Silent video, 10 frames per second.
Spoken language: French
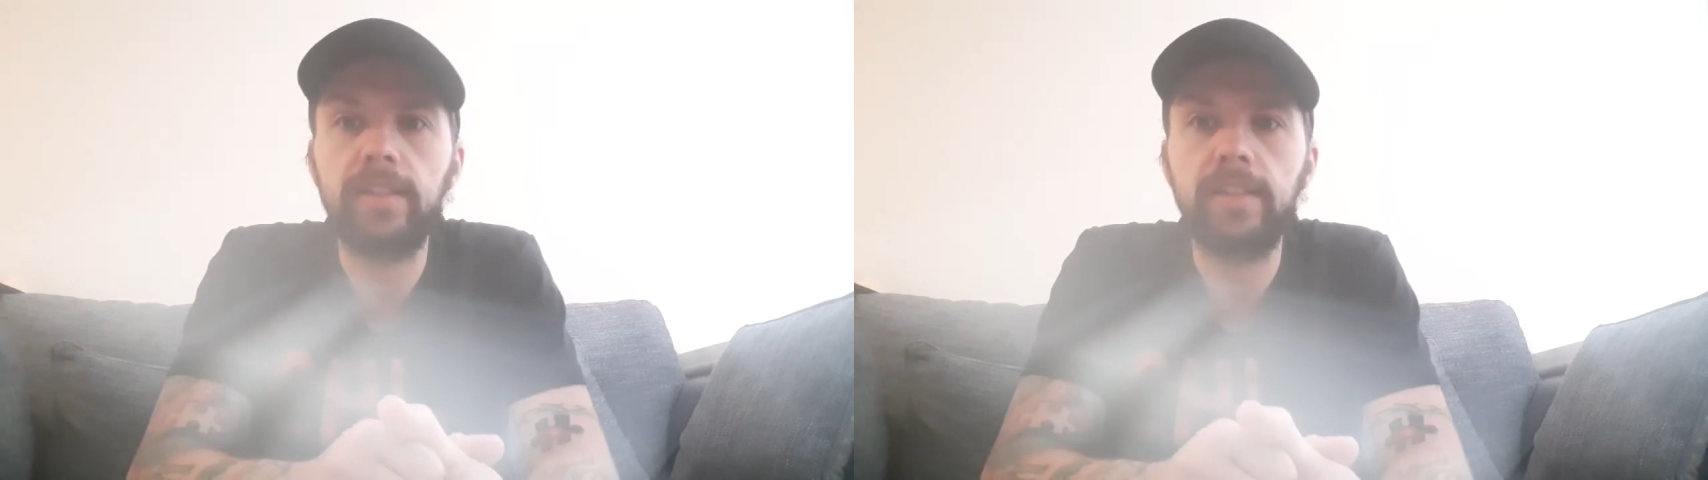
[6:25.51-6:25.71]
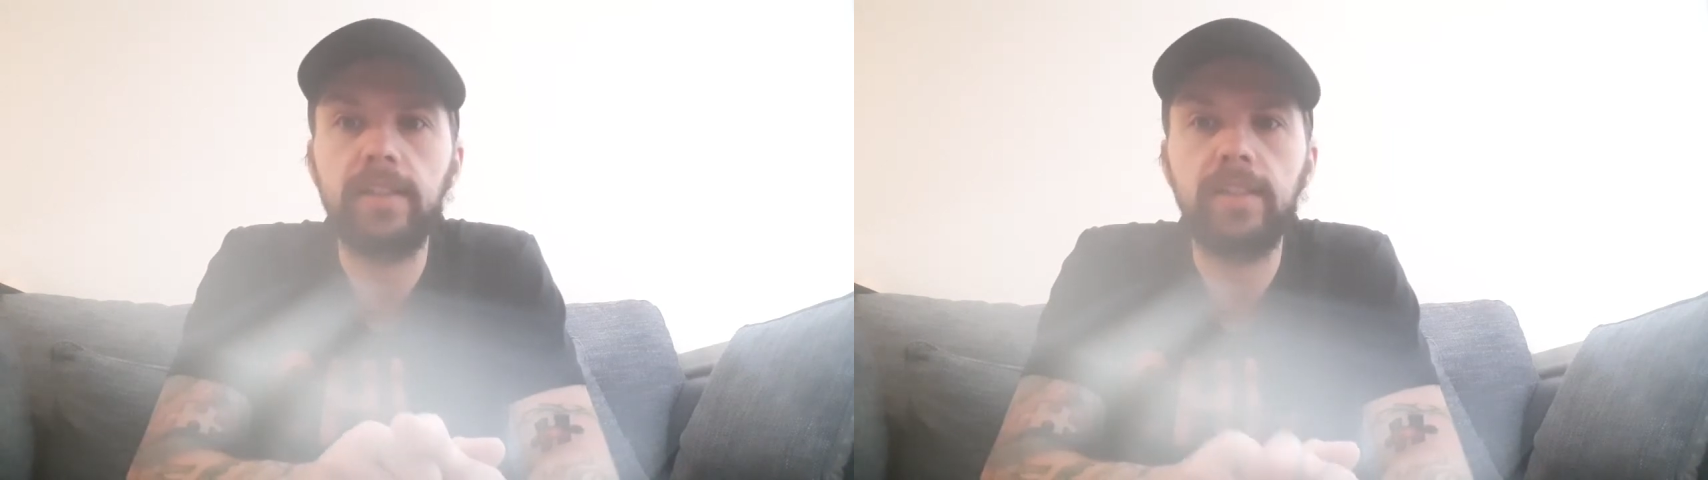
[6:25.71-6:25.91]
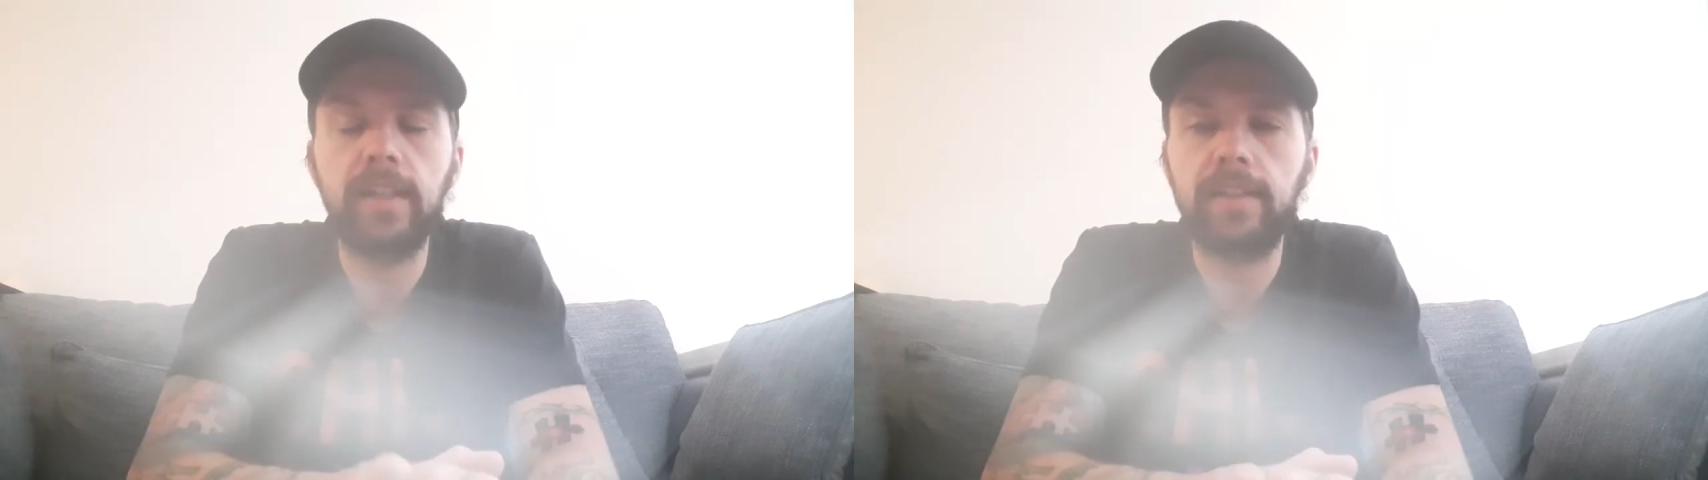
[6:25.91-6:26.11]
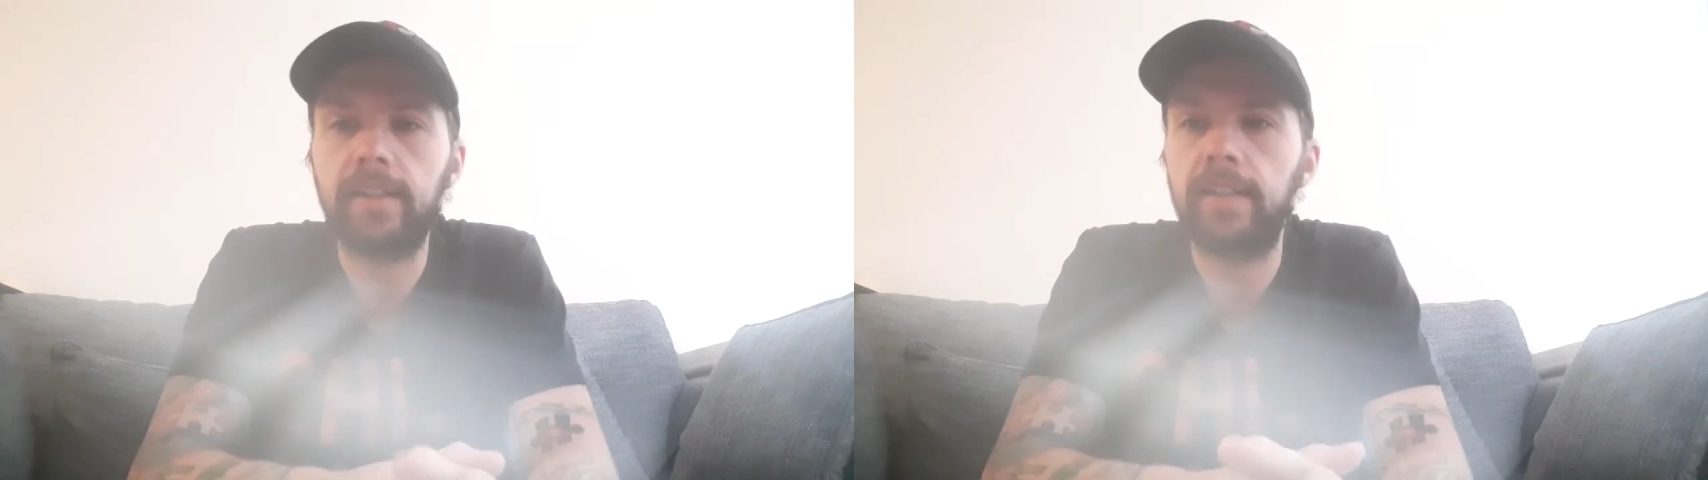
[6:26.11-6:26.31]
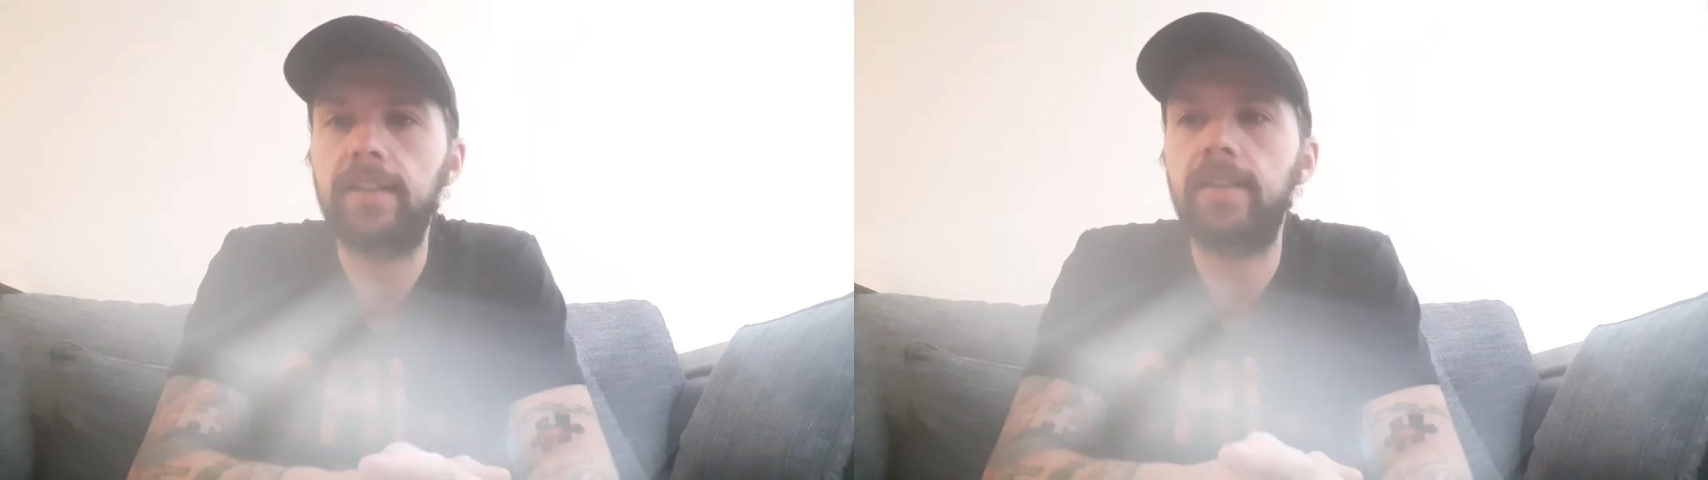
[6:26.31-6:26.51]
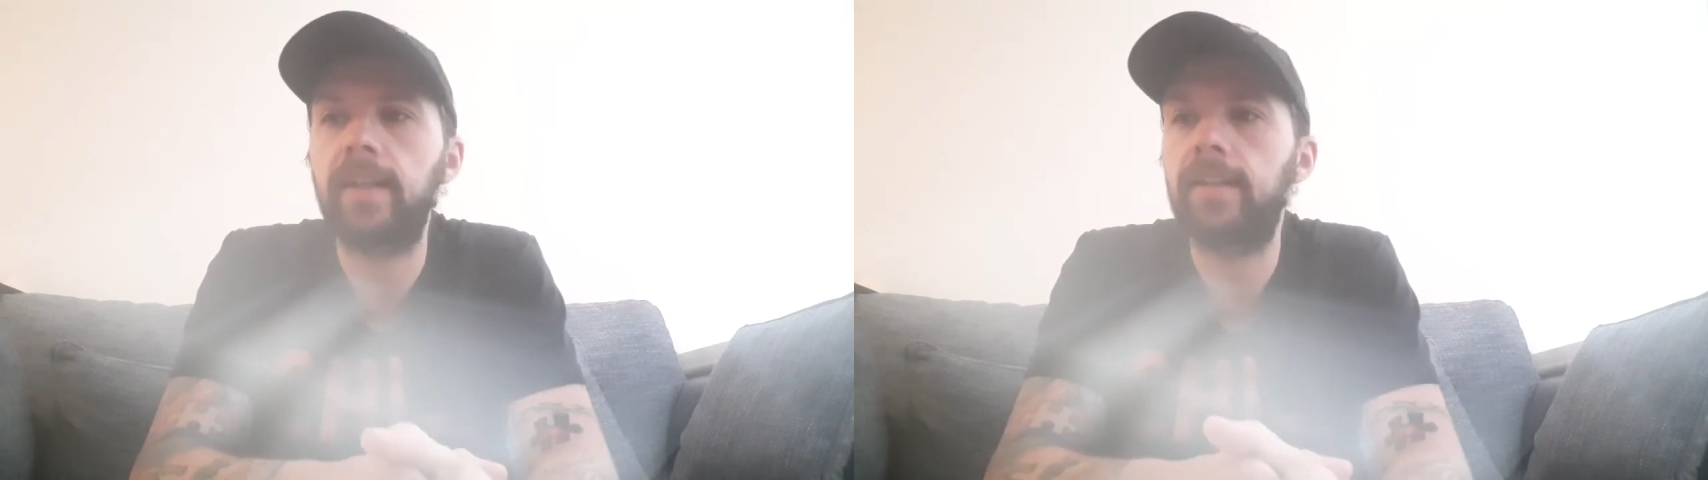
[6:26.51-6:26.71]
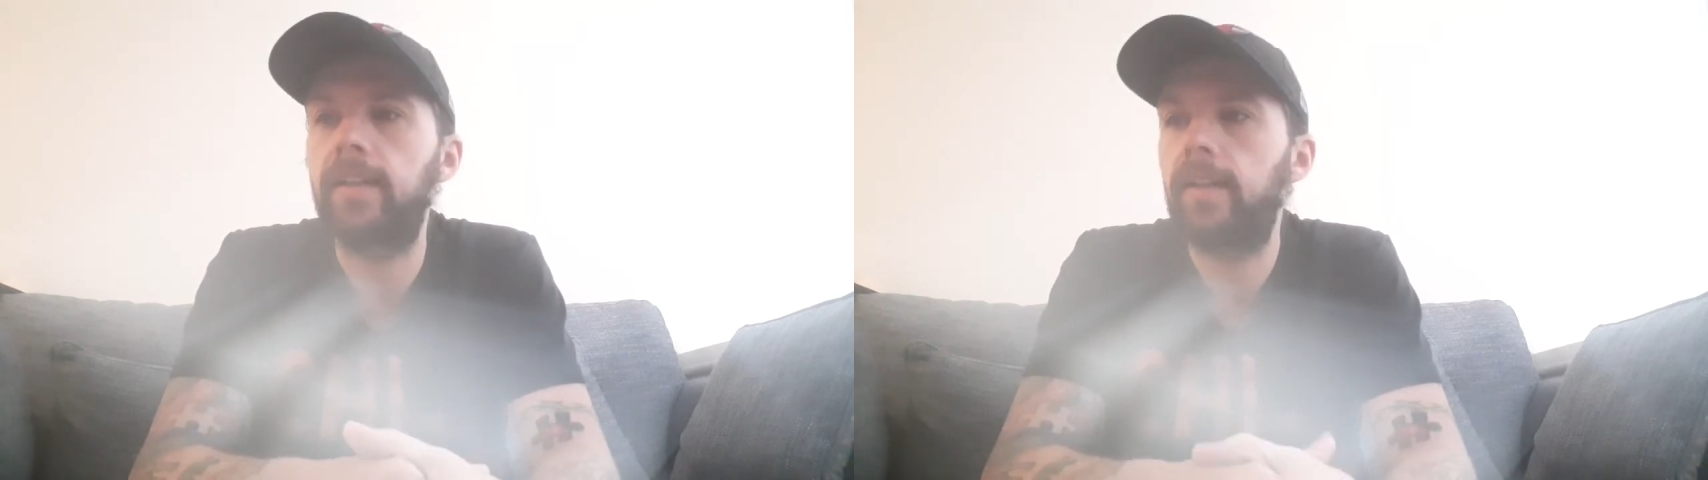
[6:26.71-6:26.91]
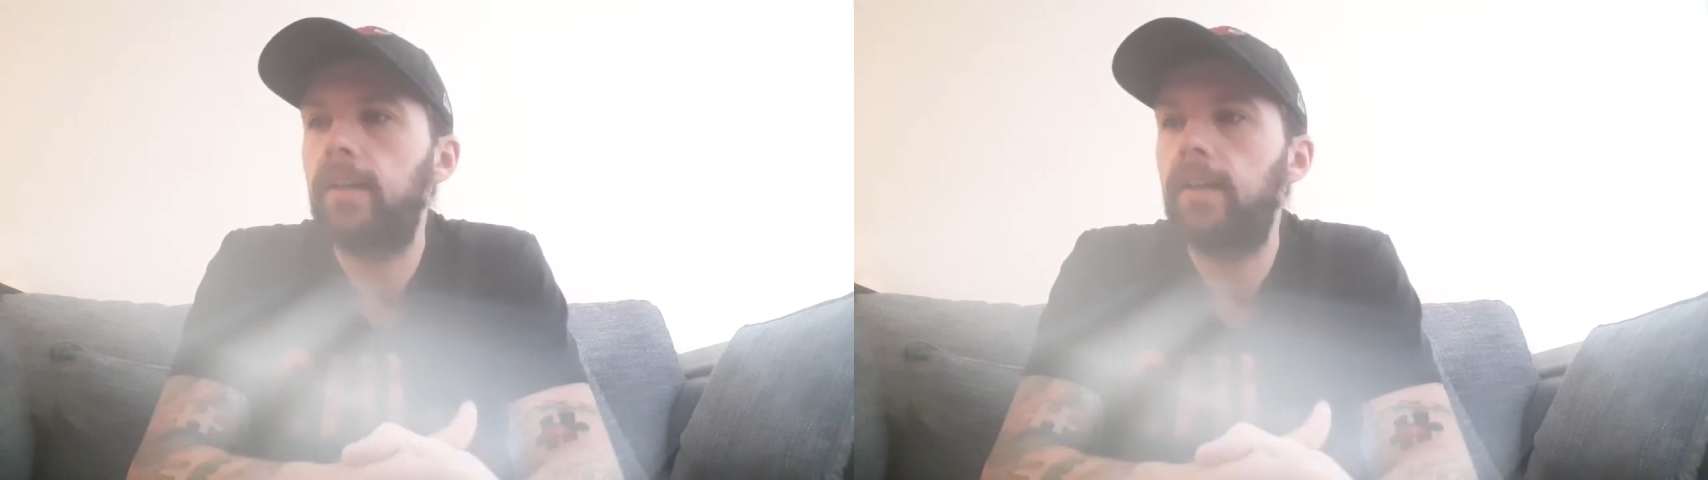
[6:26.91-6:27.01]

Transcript: décide d'attaquer le cercle.